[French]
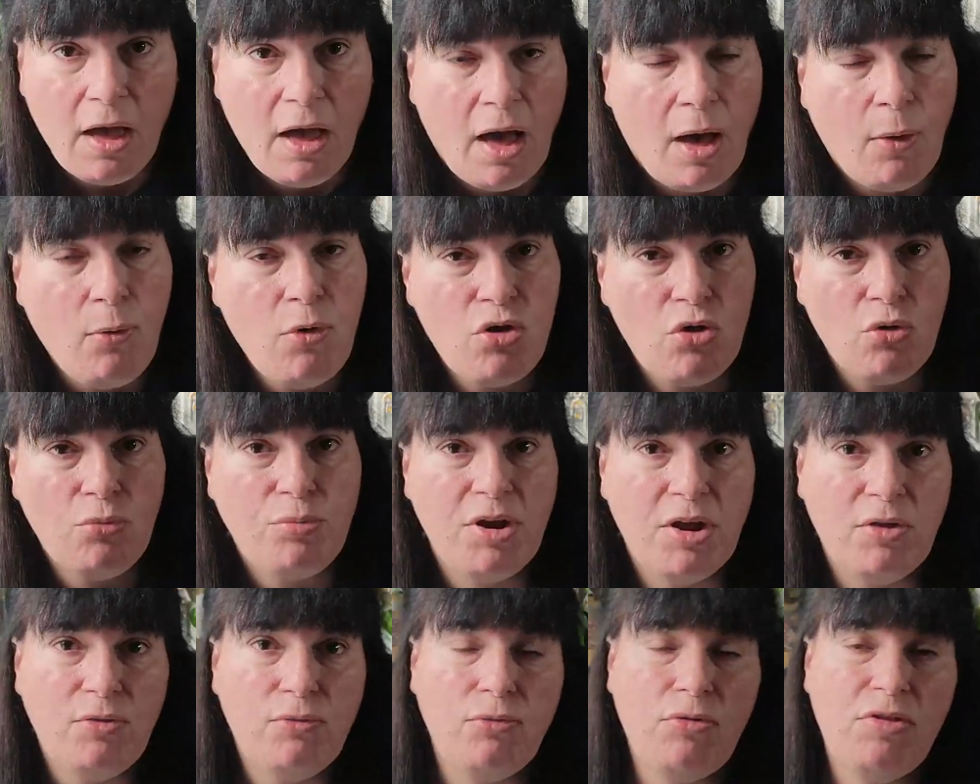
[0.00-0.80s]
Ah oui j'ai
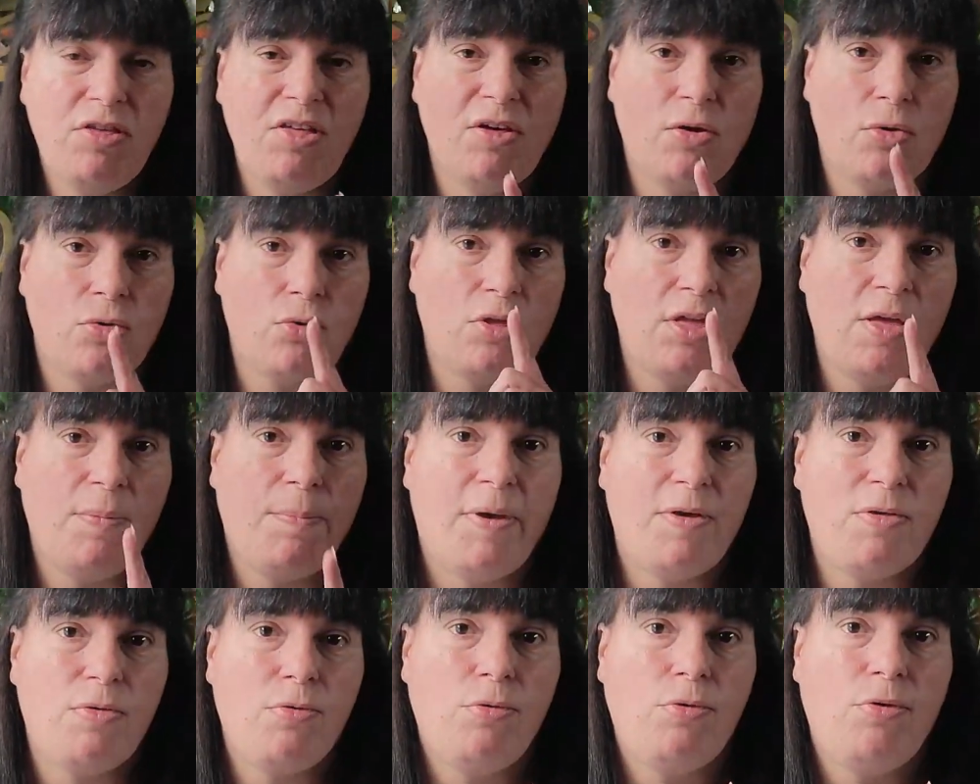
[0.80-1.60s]
oublié de vous dire, je n'ai
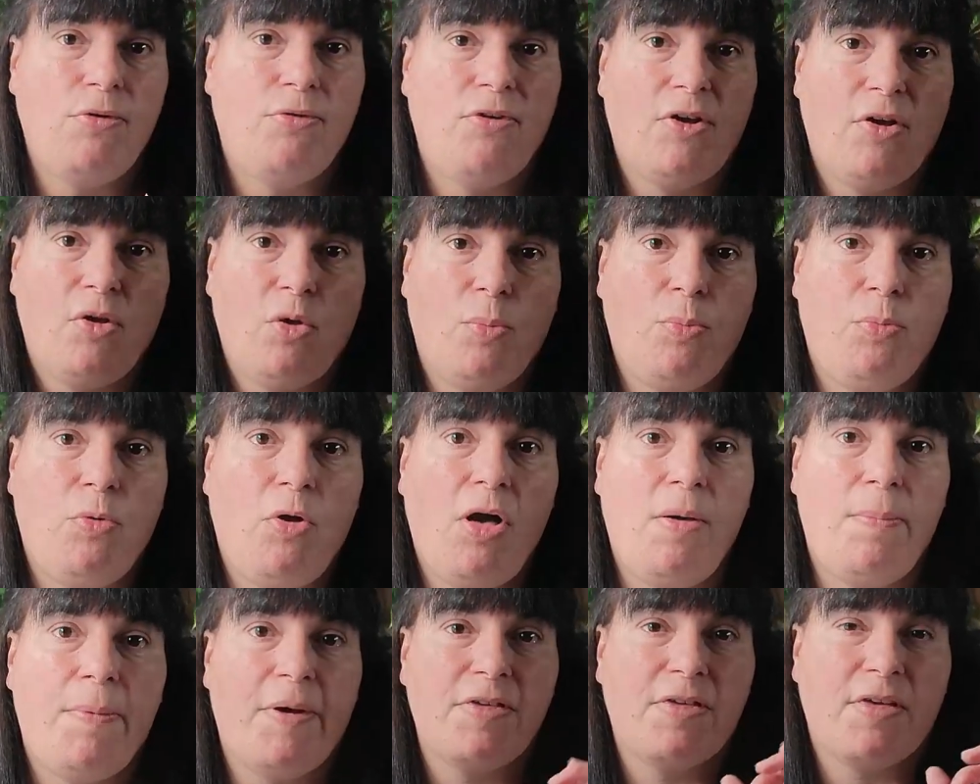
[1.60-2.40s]
pas eu de frais de
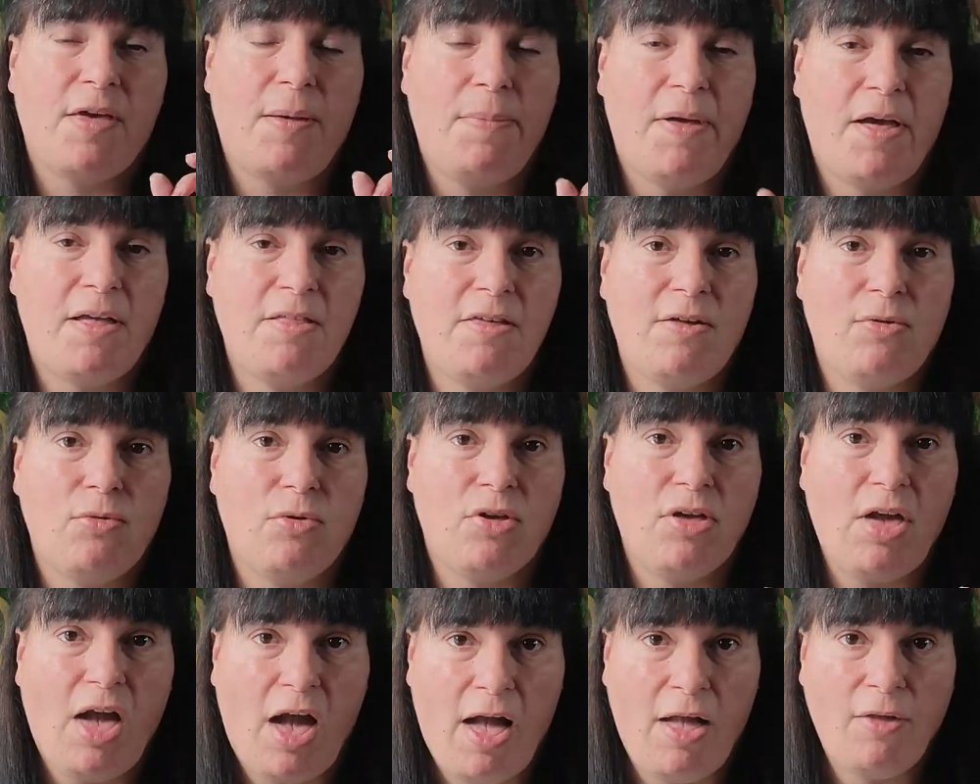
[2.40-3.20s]
port parce qu'à partir de
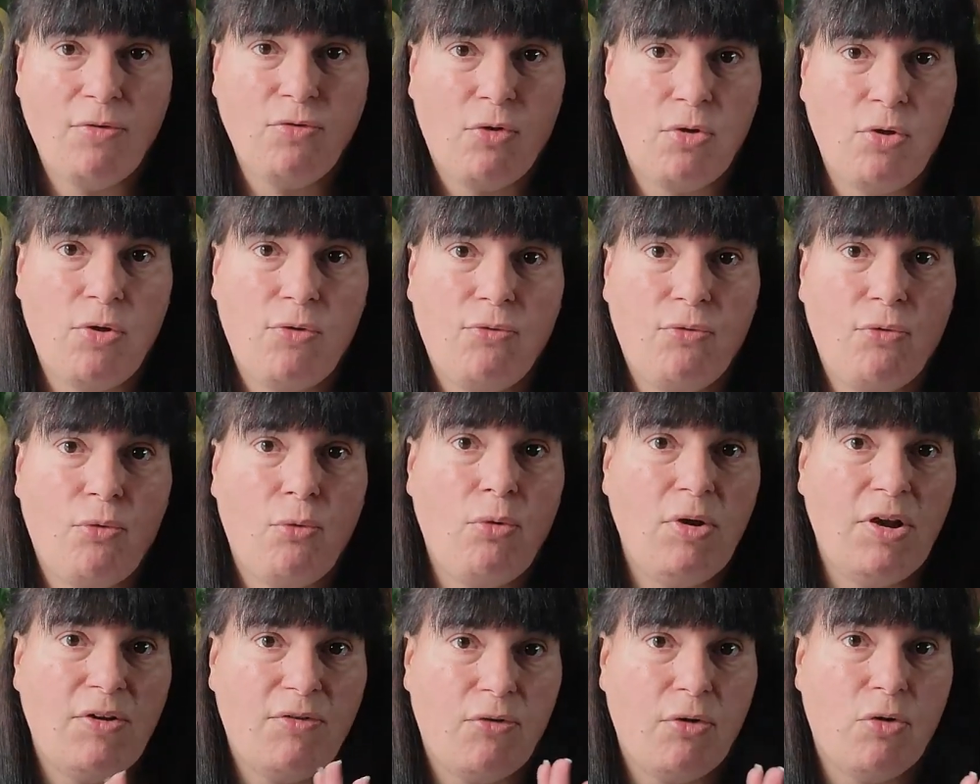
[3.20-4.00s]
49
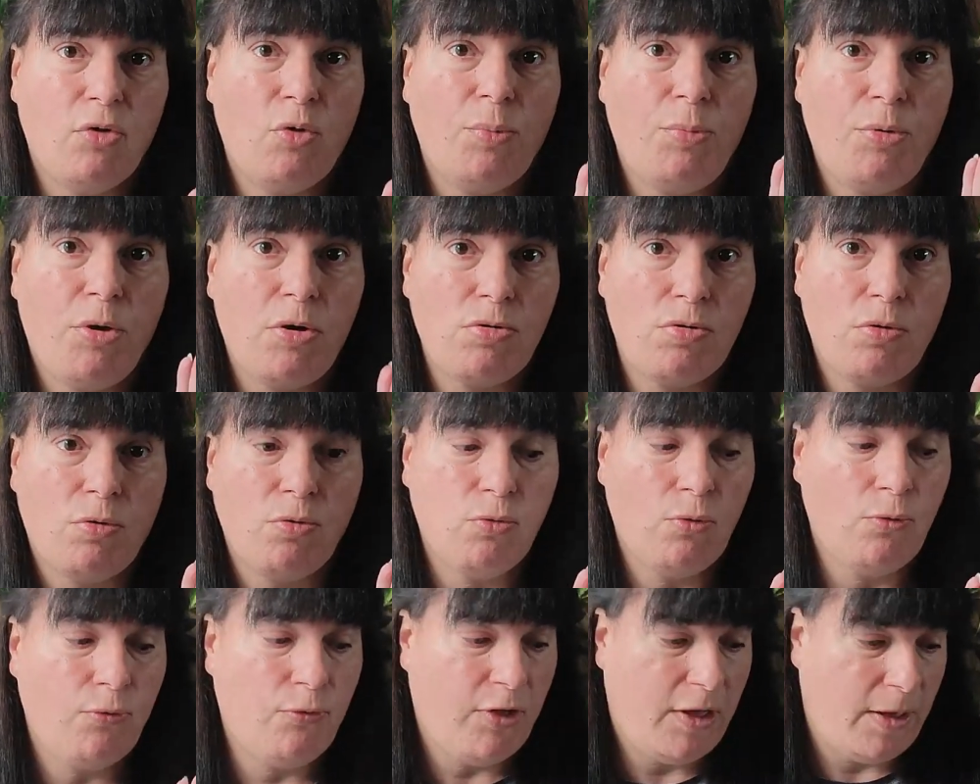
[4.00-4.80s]
euros les frais de port
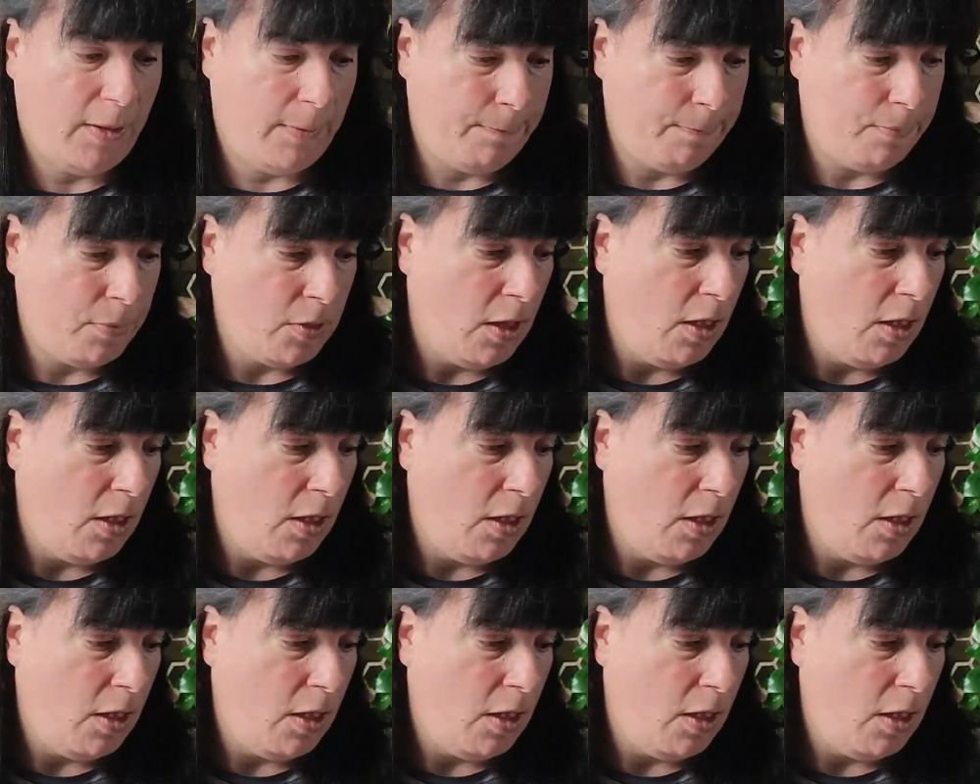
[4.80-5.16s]
sont offerts.